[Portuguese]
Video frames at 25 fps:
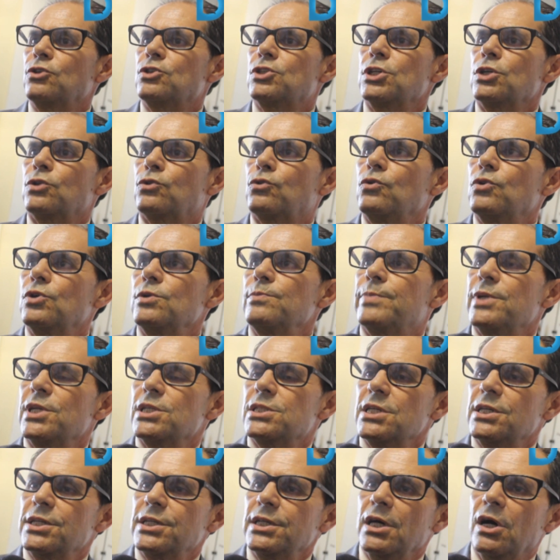o setor
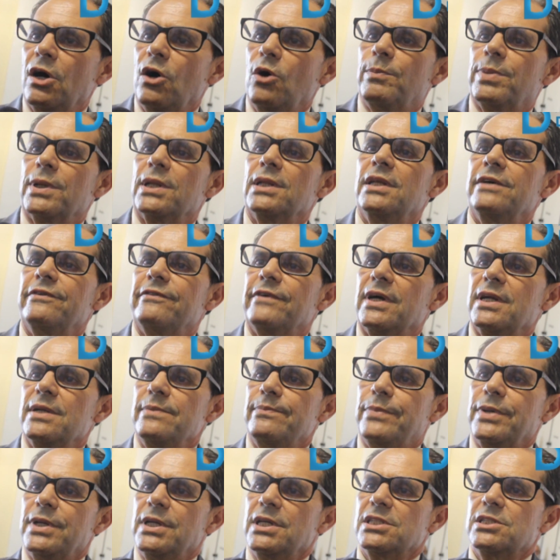empresarial para levar
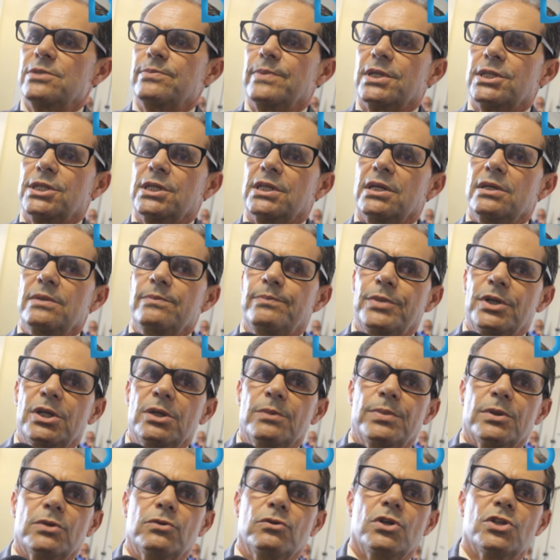empresas para gerar
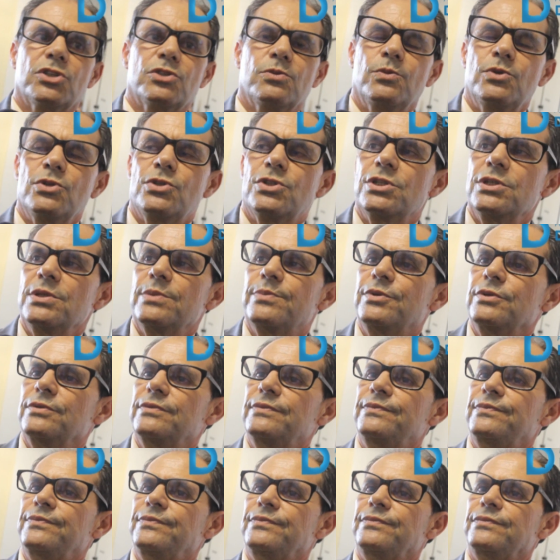emprego para o nosso município.
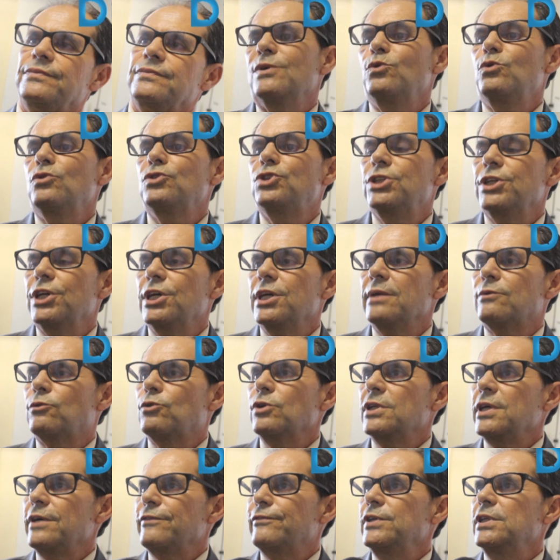O dinheiro é
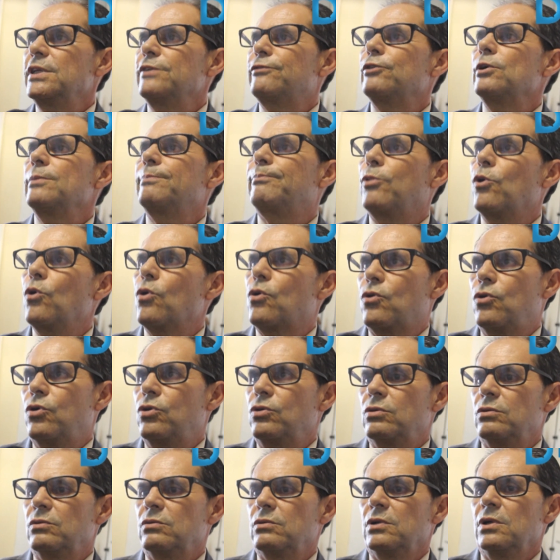toda a vida foi
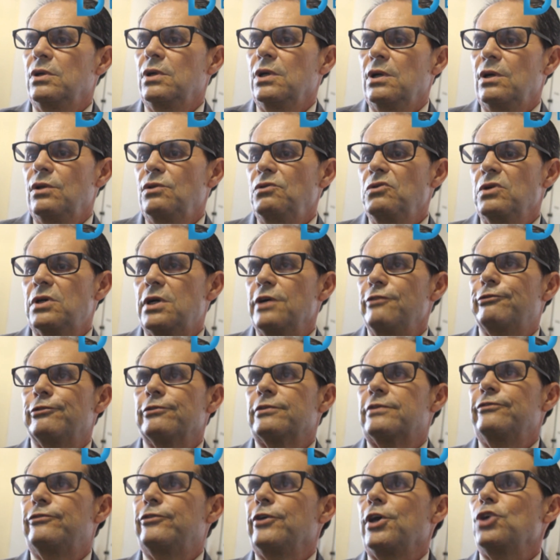pouco Nunca
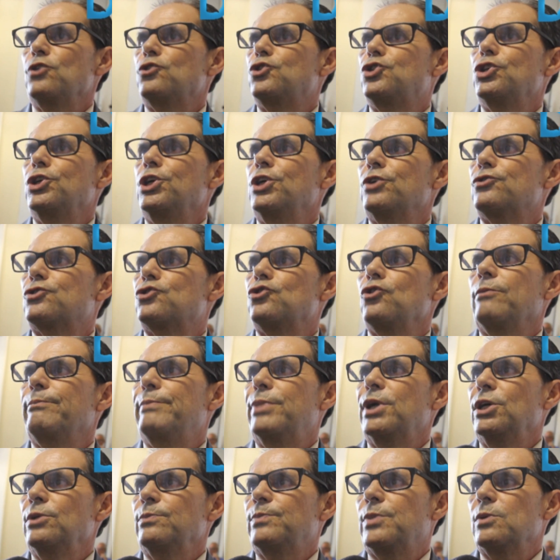veio dinheiro
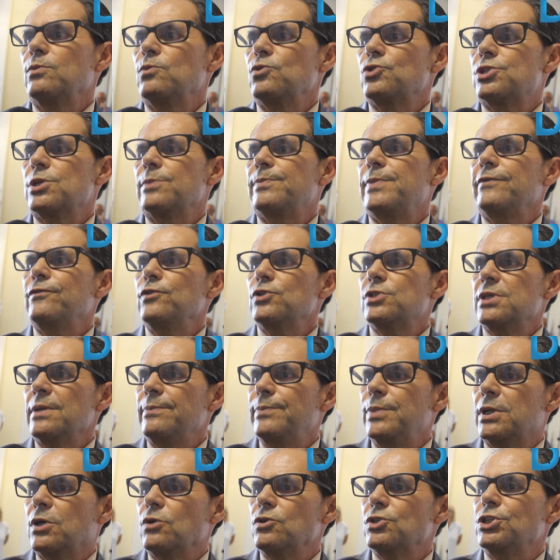sobrando para o município. É você
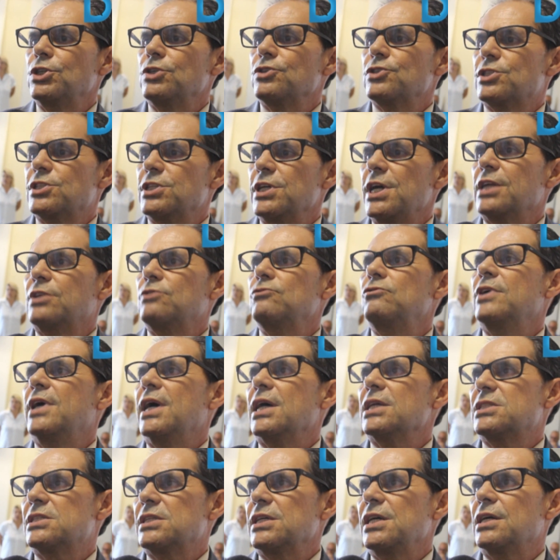aplicar o dinheiro certo no
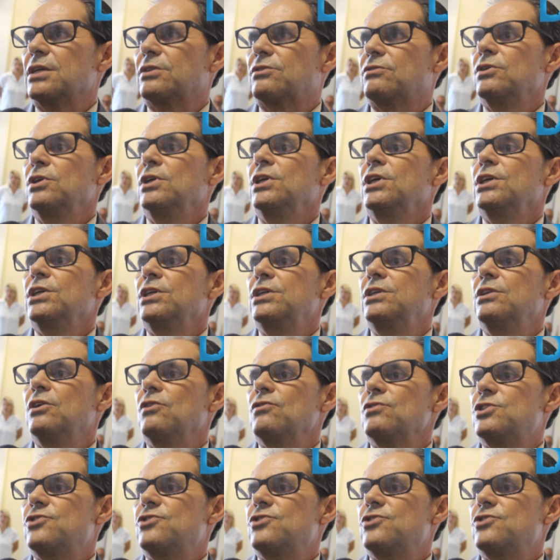lugar certo e não